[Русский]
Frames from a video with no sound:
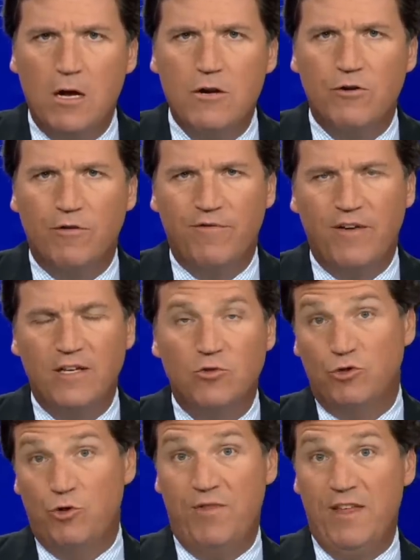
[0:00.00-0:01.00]
что вы
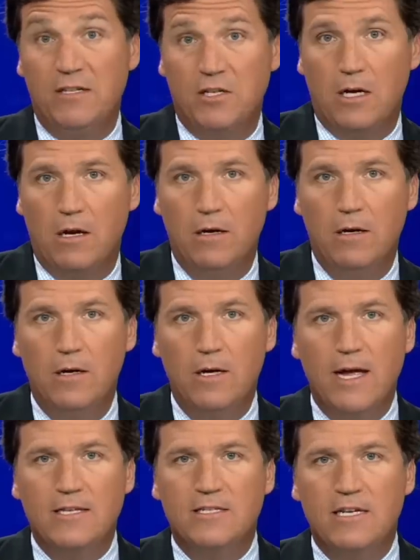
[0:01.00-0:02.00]
считаете пистолетом,
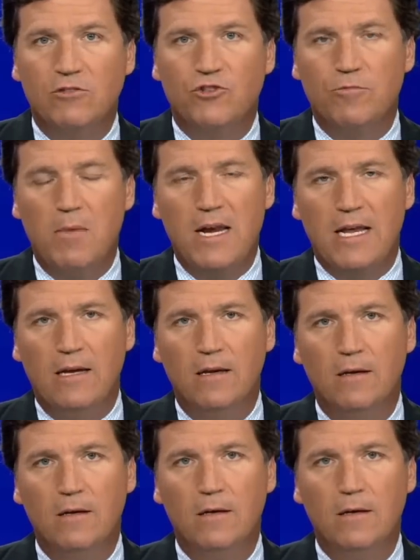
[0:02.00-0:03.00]
и крадет ваши деньги.